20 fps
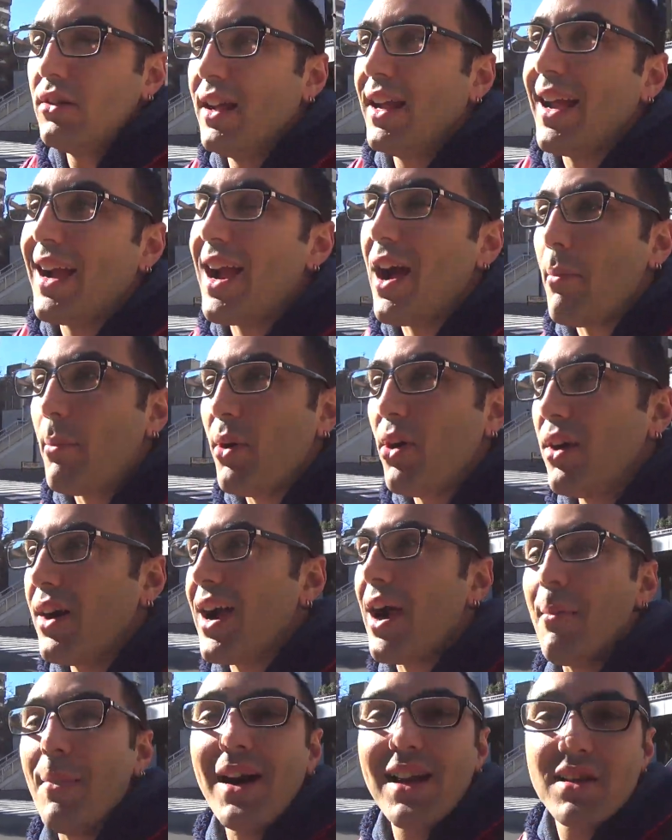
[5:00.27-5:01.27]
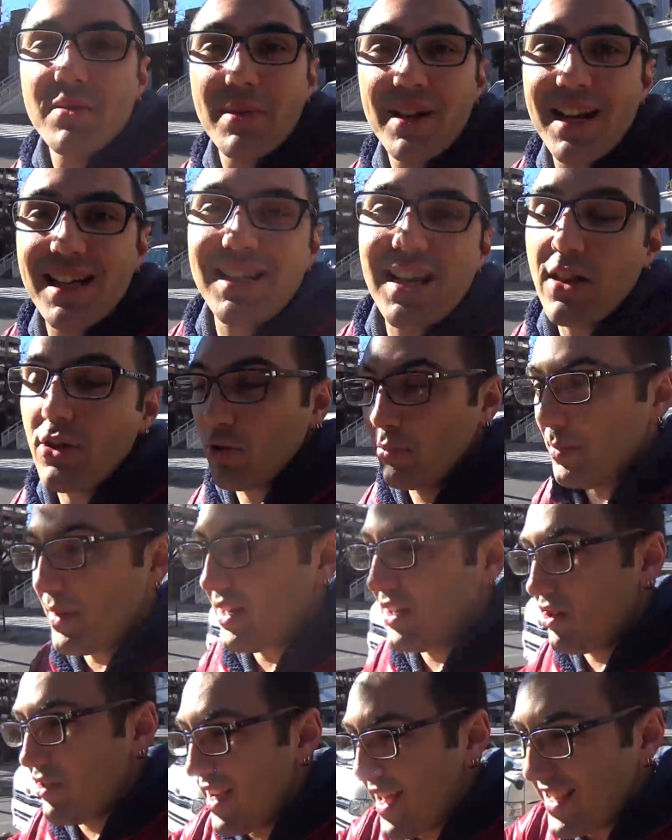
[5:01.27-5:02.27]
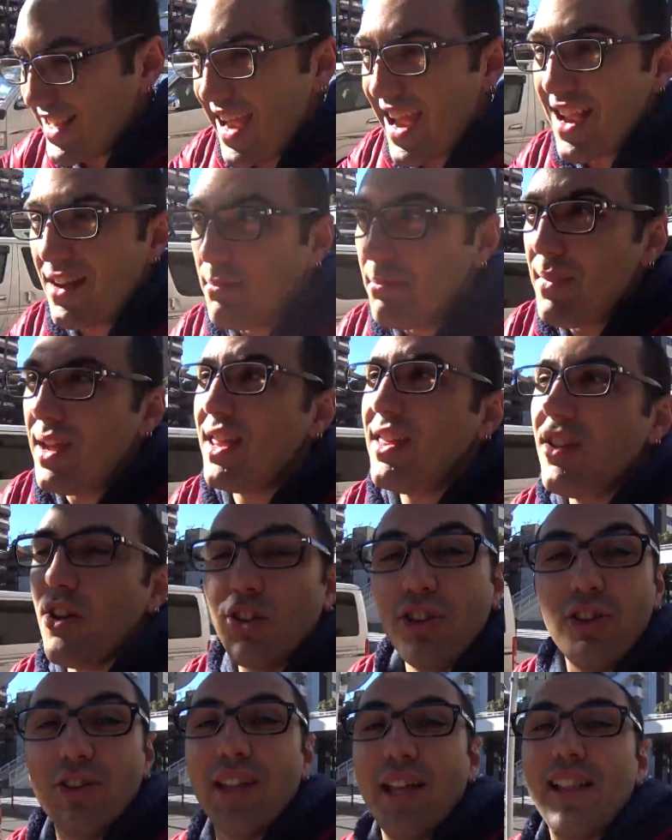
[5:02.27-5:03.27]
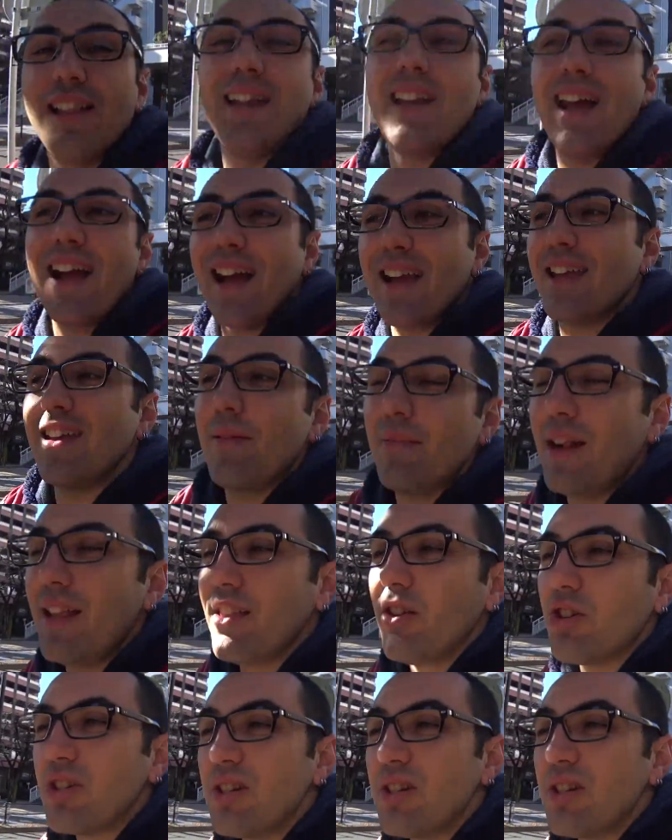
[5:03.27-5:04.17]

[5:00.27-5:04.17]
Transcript: en Japón jamás verás a dos personas en medio total de la calle hablando,